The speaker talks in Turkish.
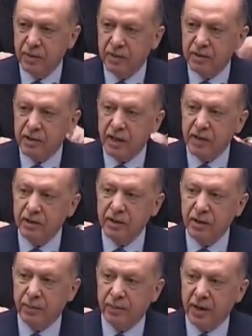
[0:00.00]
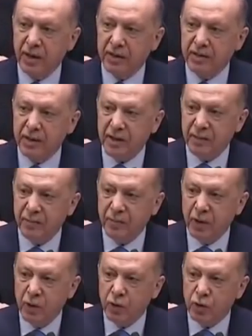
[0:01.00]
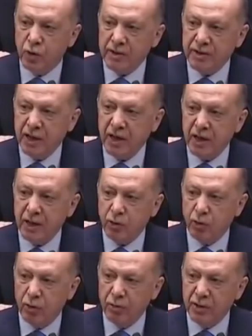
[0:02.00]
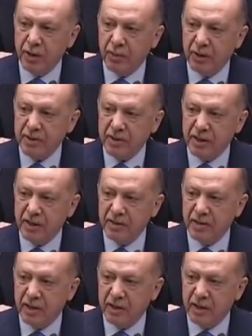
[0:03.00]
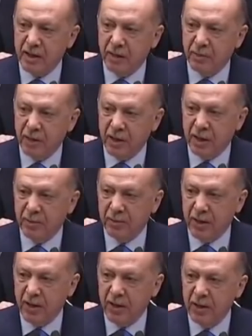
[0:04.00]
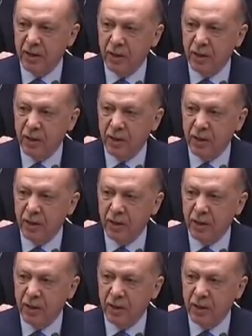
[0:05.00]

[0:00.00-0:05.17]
Salgınla birlikte küresel ekonomide başlayan dalgalanmalar bile